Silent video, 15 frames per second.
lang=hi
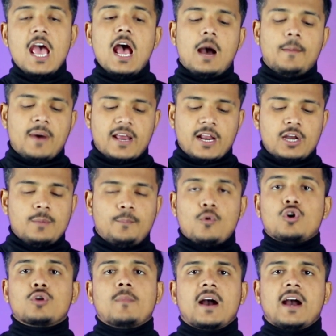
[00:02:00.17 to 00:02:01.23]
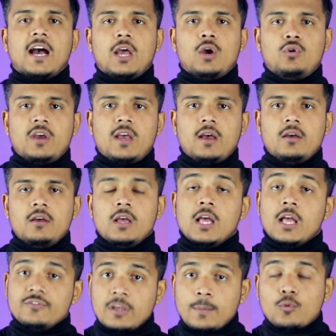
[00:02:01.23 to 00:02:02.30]
है हमारा रिपोर्ट मंगाया गया
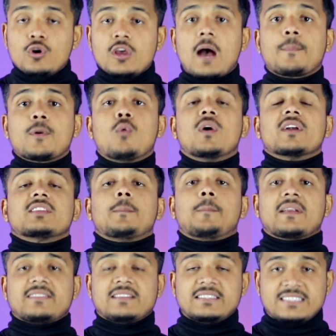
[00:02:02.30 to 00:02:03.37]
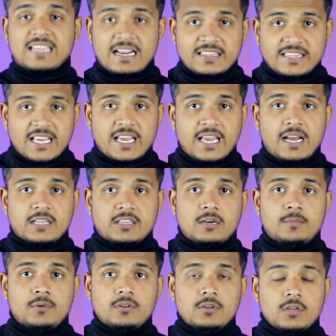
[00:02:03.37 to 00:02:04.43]
जब कोई आपको व्हाट्सएप पर्सनल चैट देखेगा
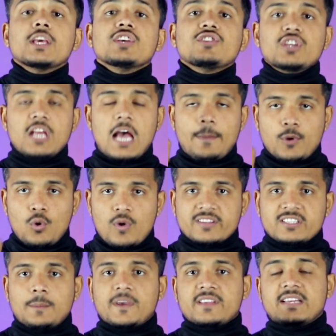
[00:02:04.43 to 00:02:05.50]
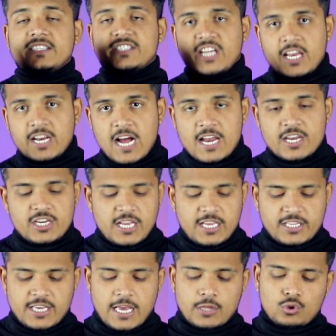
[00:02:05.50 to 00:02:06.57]
तब किसी ने आपके व्हाट्सएप के साथ छेड़खानी नहीं
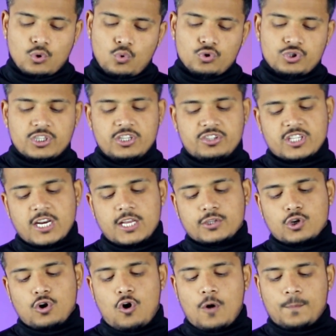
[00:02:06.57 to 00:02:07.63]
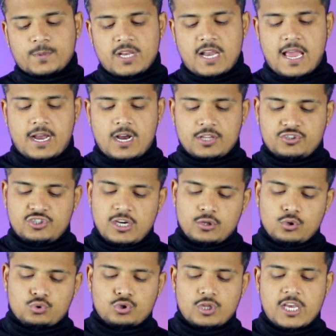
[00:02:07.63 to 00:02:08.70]
किया है तो कुछ इस तरह से ऑप्शन आएगा जी हाँ
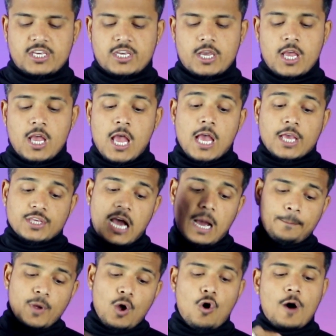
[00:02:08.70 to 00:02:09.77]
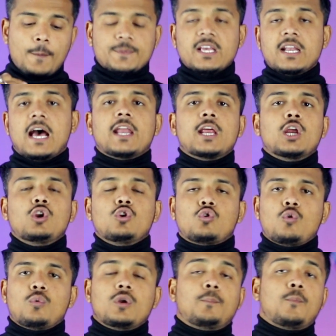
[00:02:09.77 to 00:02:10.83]
दोस्तों देखिए यहाँ पे ऑप्शन आ रहा
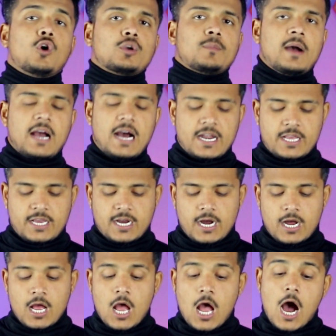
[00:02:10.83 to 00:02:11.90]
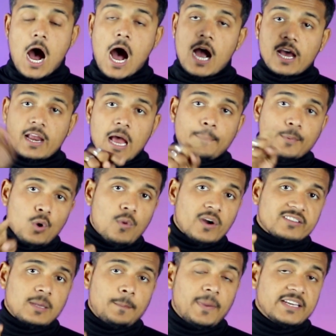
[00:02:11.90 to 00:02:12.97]
है रिपोर्ट मंगाने का अगर आपके
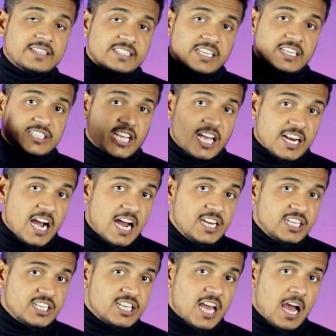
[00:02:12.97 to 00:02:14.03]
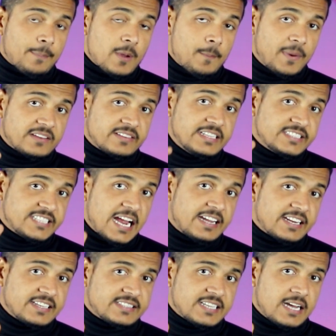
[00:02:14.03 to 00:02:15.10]
व्हाट्सएप पे किसी ने छेड़खानी किया आपके पर्सनल चैट
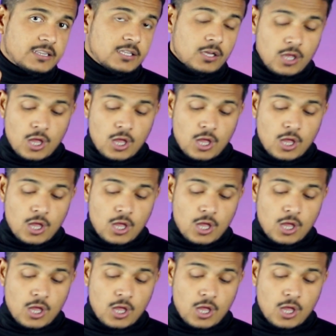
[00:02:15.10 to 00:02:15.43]
के साथ